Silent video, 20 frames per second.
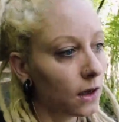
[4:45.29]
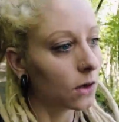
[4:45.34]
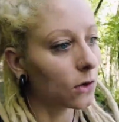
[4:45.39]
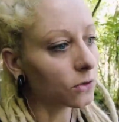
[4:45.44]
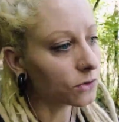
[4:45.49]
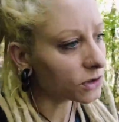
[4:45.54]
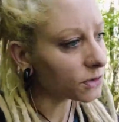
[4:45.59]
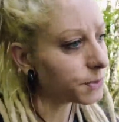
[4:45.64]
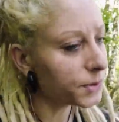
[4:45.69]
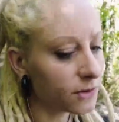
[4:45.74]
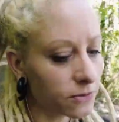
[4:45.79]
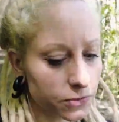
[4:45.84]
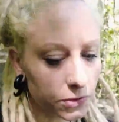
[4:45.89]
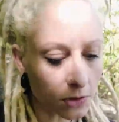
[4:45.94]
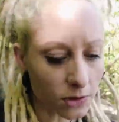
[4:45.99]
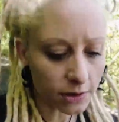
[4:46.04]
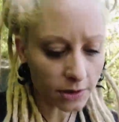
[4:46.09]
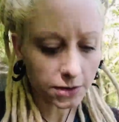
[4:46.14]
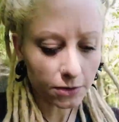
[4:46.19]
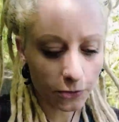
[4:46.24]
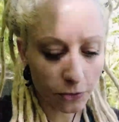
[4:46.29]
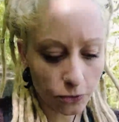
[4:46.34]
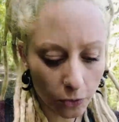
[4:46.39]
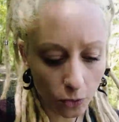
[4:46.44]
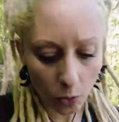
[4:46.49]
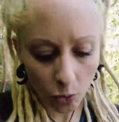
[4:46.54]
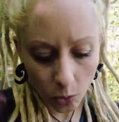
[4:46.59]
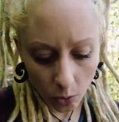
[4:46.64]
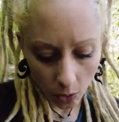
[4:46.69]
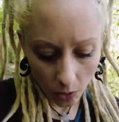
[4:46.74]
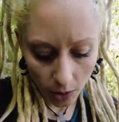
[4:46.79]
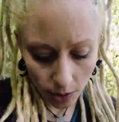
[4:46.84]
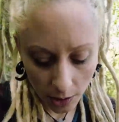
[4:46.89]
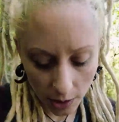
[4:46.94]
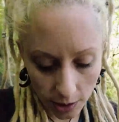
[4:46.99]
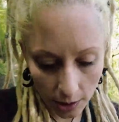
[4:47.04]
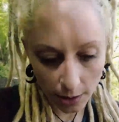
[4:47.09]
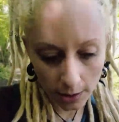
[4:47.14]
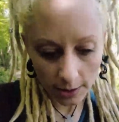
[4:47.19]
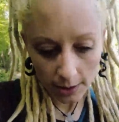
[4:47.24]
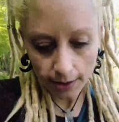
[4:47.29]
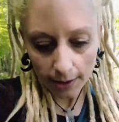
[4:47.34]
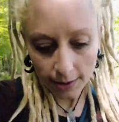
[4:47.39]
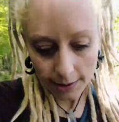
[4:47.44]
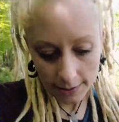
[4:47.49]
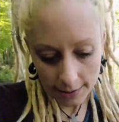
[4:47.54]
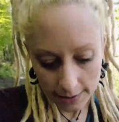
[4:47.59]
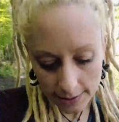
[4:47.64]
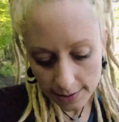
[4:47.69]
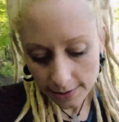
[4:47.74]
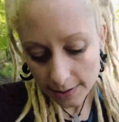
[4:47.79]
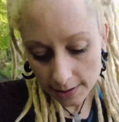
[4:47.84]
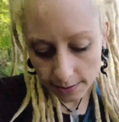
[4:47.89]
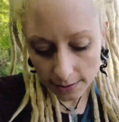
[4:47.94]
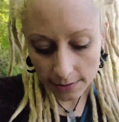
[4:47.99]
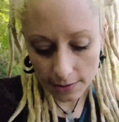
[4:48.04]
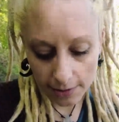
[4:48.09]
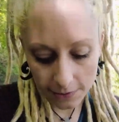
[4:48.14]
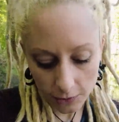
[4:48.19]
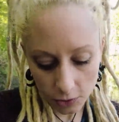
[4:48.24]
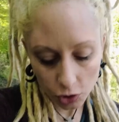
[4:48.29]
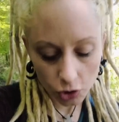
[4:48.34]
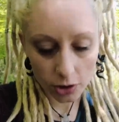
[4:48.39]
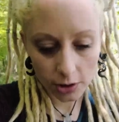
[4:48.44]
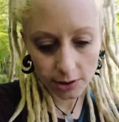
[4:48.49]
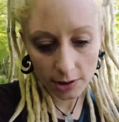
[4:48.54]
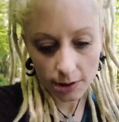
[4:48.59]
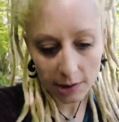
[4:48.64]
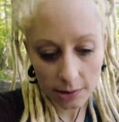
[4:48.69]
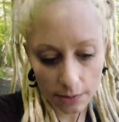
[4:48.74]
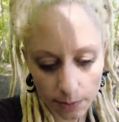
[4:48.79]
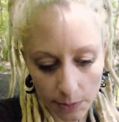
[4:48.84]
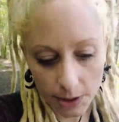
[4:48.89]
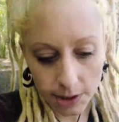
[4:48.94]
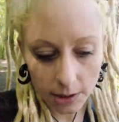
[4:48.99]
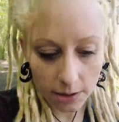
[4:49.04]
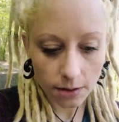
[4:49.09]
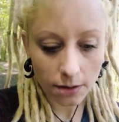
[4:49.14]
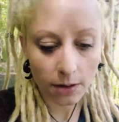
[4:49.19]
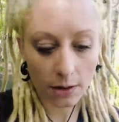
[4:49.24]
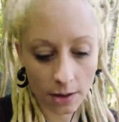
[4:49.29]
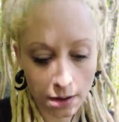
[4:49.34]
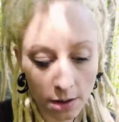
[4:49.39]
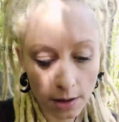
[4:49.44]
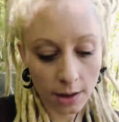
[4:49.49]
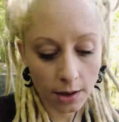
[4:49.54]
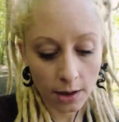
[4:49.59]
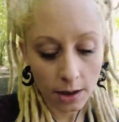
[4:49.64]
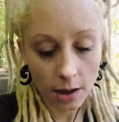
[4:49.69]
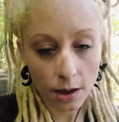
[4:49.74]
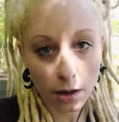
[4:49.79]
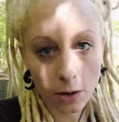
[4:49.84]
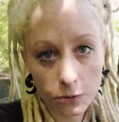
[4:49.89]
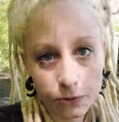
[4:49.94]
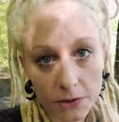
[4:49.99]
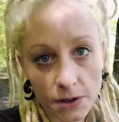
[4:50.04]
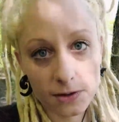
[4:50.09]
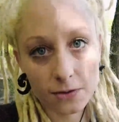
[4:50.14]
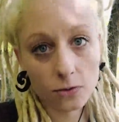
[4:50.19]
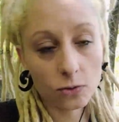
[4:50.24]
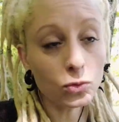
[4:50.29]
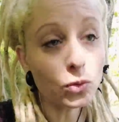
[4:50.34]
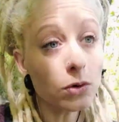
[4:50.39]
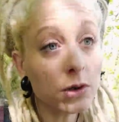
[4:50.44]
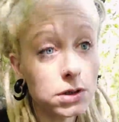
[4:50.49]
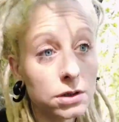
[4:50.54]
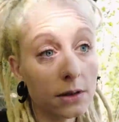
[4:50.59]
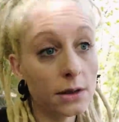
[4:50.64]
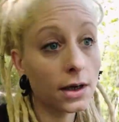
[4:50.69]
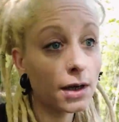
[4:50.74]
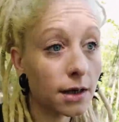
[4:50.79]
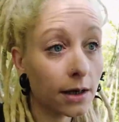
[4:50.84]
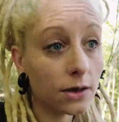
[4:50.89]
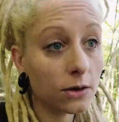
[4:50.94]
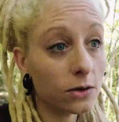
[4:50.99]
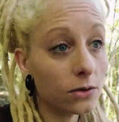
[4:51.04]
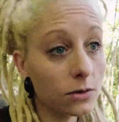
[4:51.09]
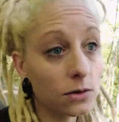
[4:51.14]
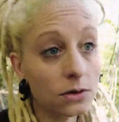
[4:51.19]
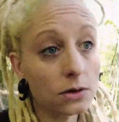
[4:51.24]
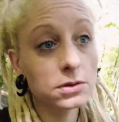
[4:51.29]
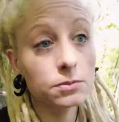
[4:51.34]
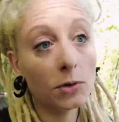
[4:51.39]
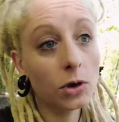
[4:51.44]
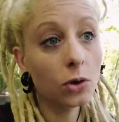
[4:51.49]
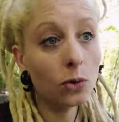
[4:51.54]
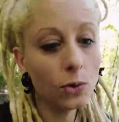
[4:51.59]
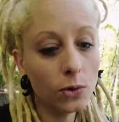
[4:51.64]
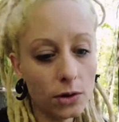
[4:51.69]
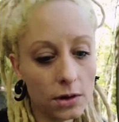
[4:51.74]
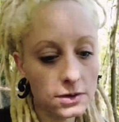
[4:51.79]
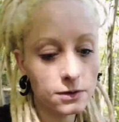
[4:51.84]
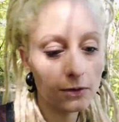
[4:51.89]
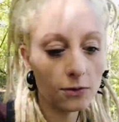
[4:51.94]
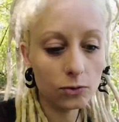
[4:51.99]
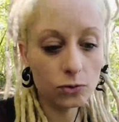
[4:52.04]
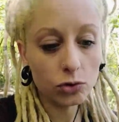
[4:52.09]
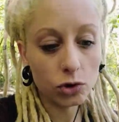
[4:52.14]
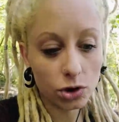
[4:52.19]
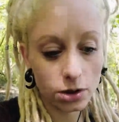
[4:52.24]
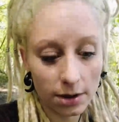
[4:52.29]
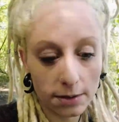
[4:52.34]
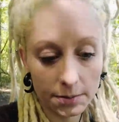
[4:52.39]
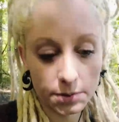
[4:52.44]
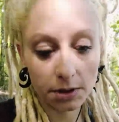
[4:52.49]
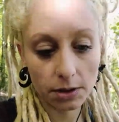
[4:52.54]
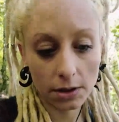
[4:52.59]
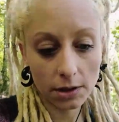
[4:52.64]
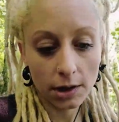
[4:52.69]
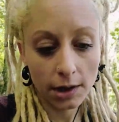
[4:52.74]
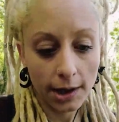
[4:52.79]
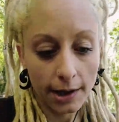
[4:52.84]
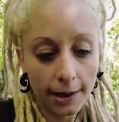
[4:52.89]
Und ich bin wirklich froh, dass ich inzwischen nicht mehr auf der Suche nach irgendeinem höheren Zustand bin.